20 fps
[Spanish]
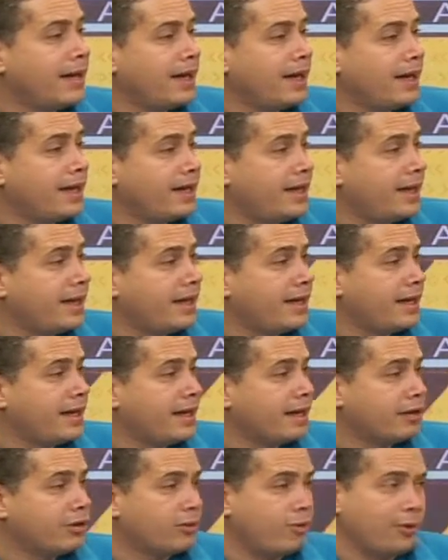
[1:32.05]
en el día a
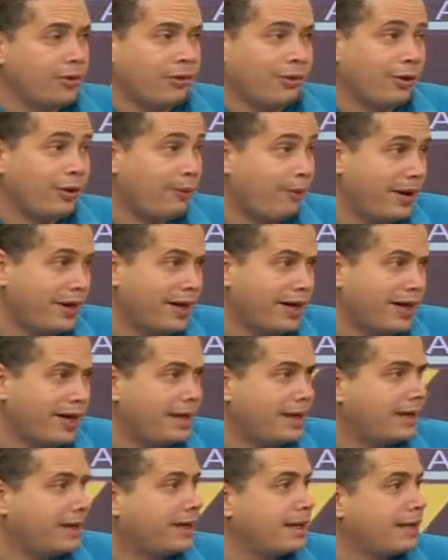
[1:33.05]
día, que son por lo menos pañales,